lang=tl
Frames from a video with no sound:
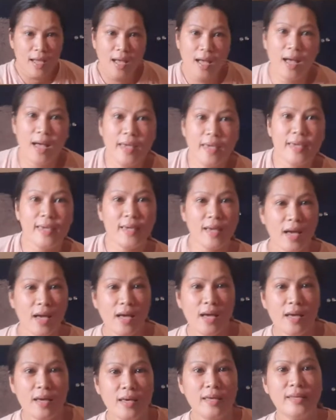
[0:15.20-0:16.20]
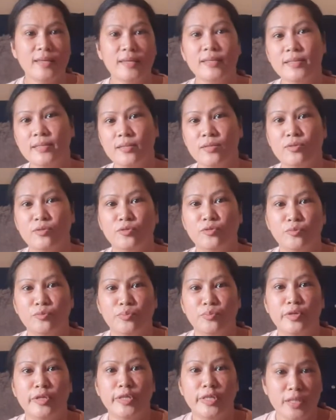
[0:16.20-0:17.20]
Hi guys! Good
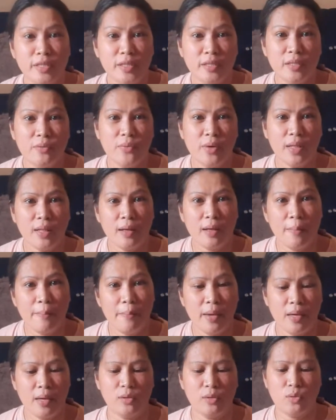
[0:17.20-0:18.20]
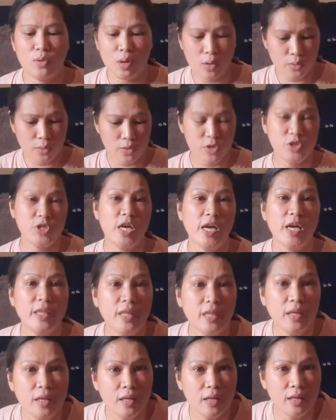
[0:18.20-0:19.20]
morning! Welcome back to our
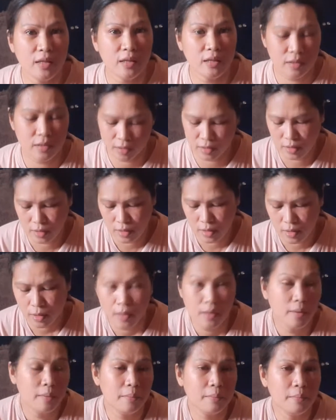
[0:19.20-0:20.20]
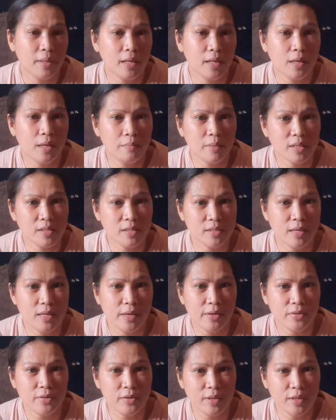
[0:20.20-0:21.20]
channel. Mag-unbox
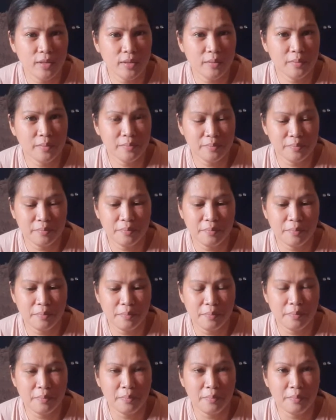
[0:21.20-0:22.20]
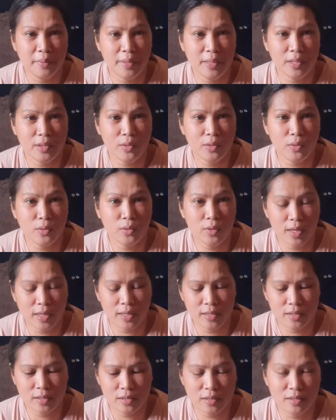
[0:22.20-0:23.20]
tayo ng mango
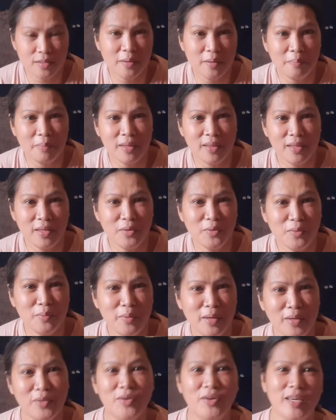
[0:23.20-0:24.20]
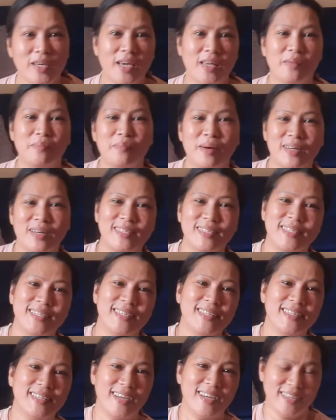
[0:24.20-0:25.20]
guys. Pati yung mango
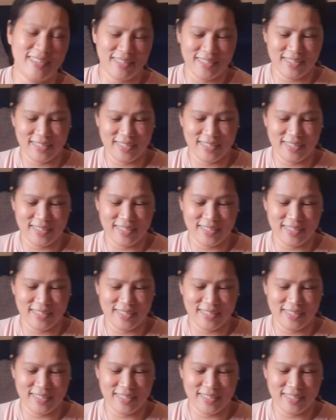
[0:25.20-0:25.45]
i-unboxing na.